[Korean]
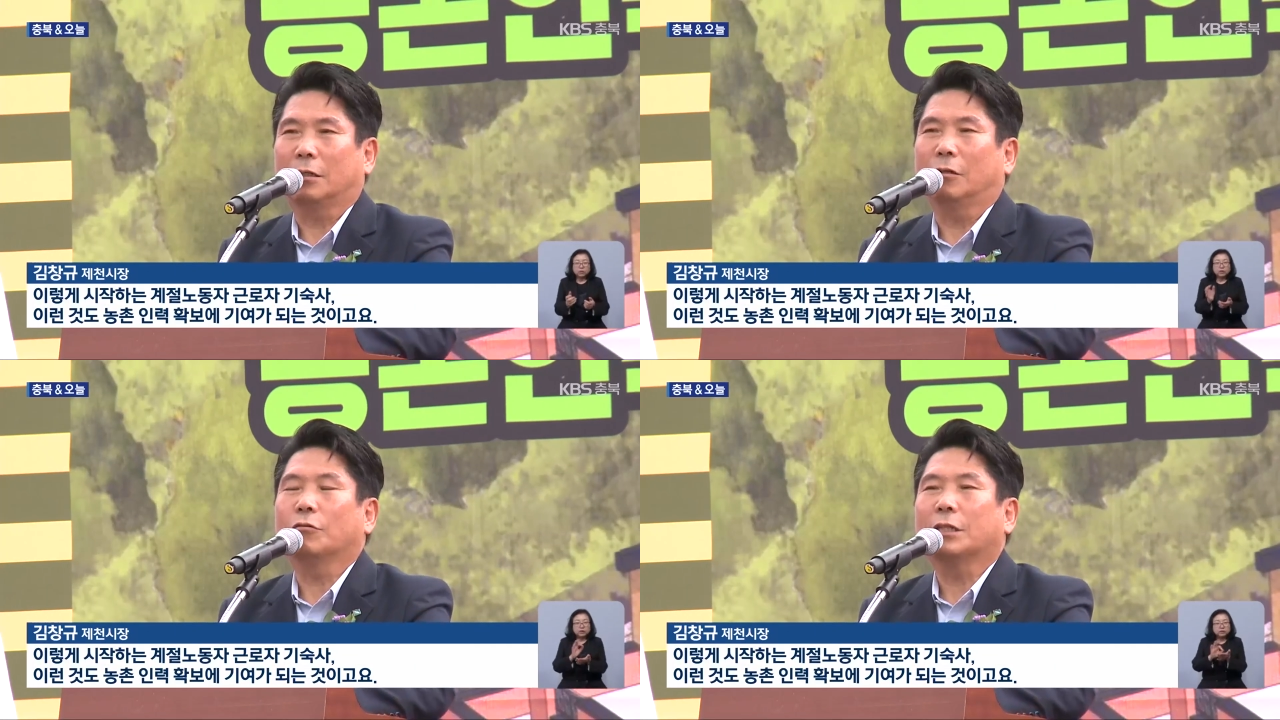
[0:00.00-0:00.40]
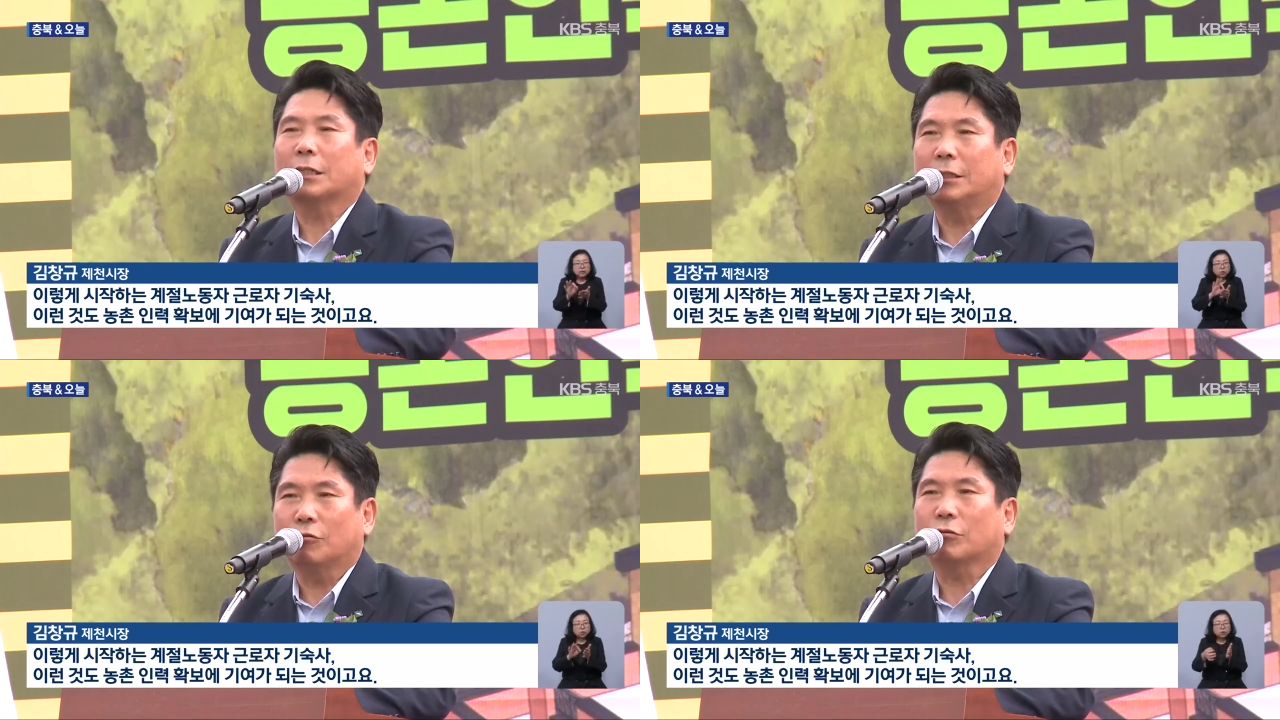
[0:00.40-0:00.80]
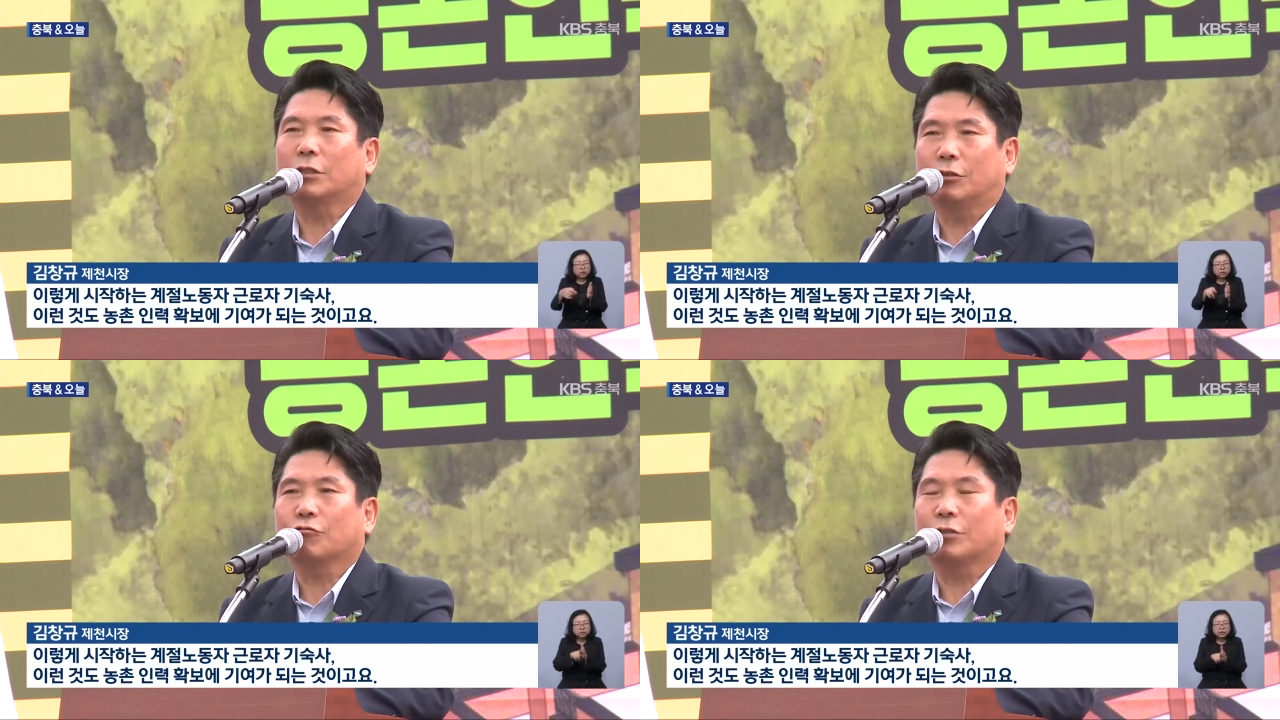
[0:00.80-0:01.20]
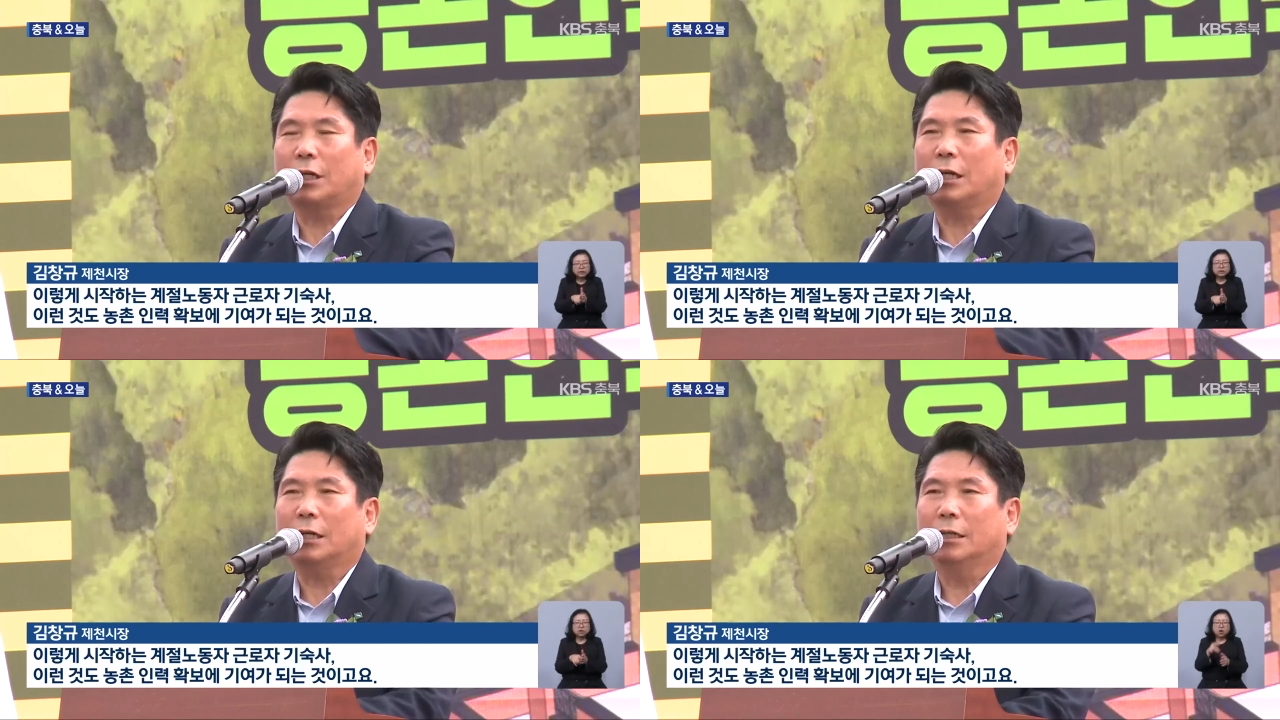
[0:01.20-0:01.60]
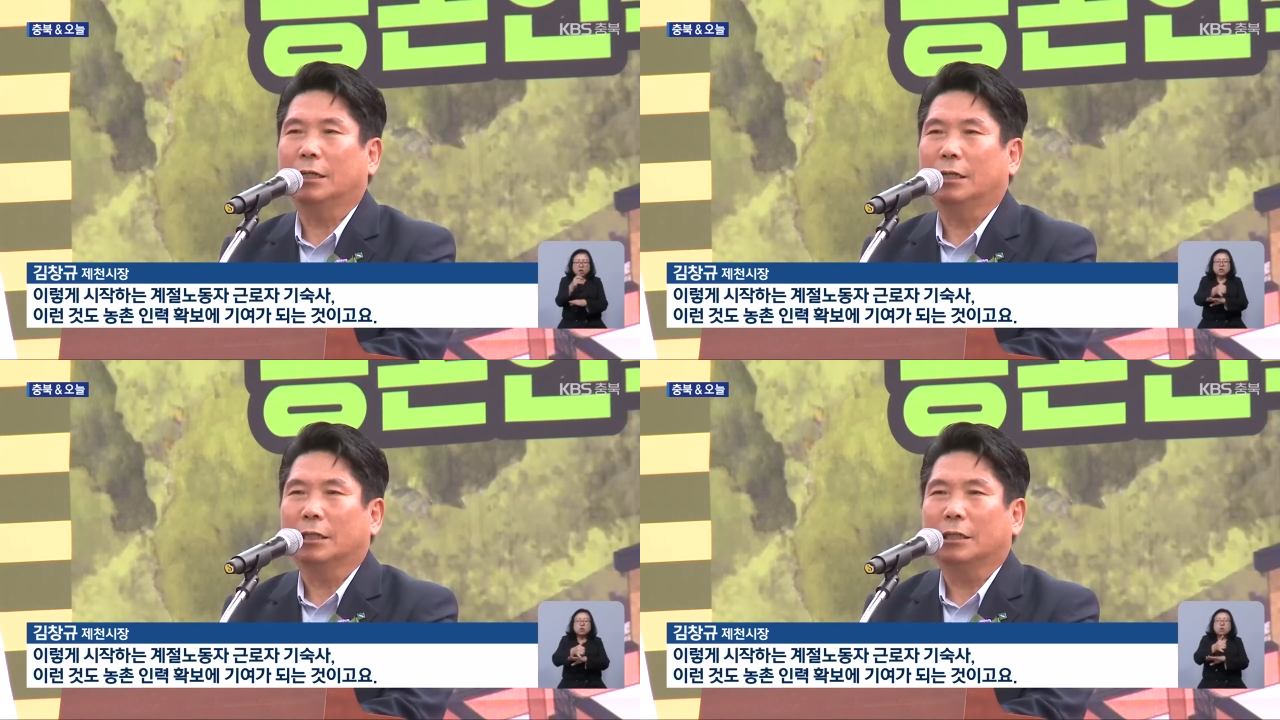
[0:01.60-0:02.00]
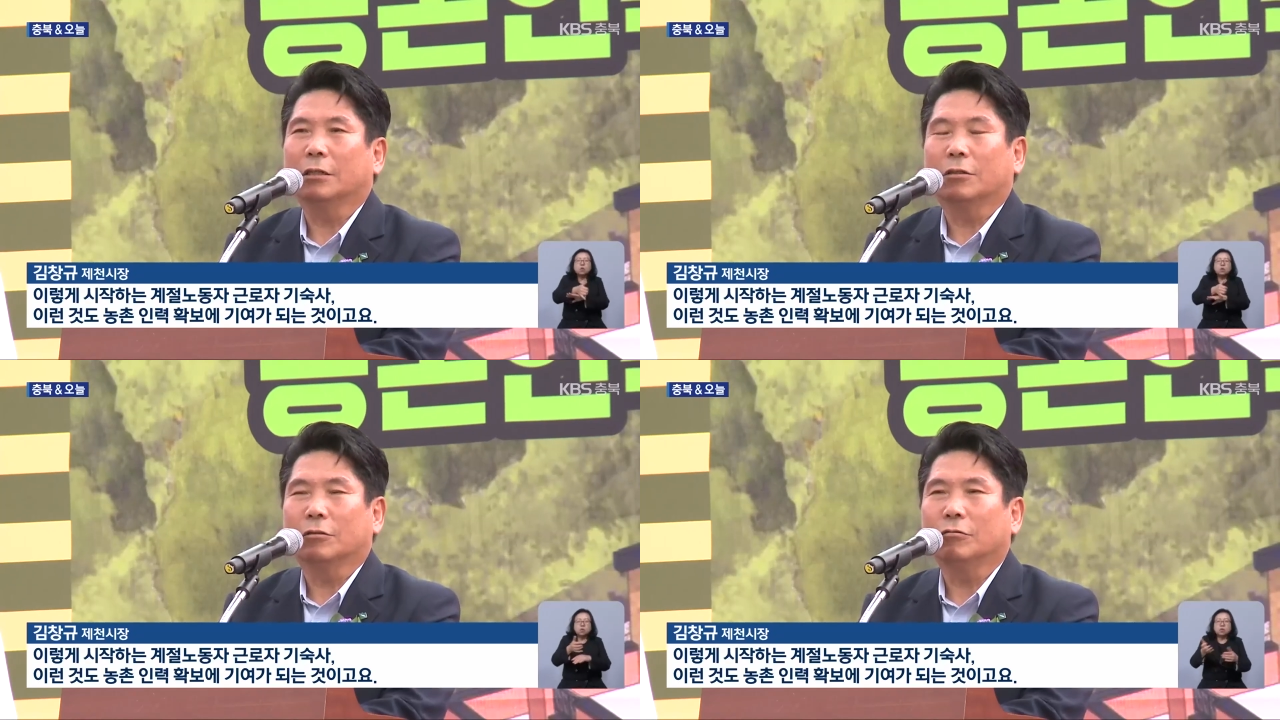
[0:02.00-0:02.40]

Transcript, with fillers: 근로자 기숙사 이런